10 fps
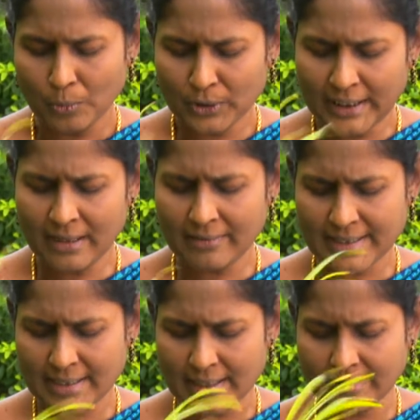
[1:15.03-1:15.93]
முதல்
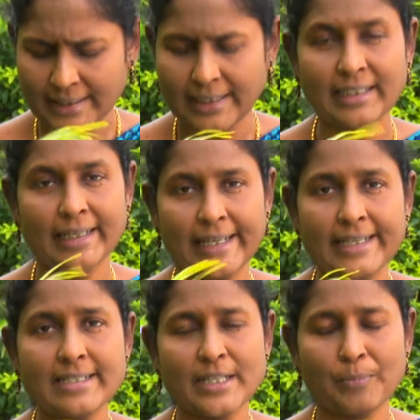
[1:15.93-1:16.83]
வசனத்தின்
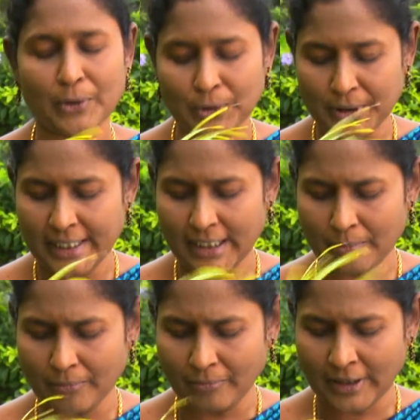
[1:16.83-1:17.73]
கடைசி பகுதியை
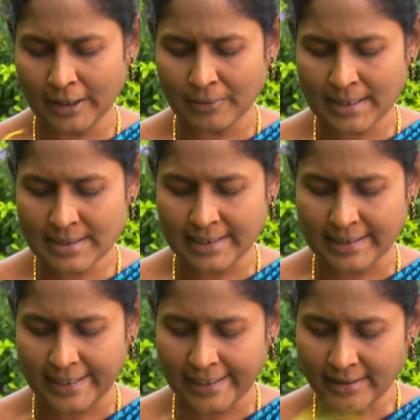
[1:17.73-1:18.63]
நான் நான்
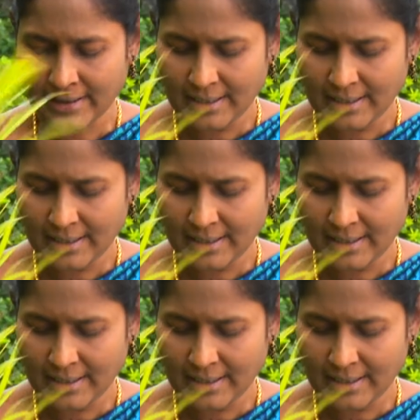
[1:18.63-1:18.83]
வாசிக்கிறேன்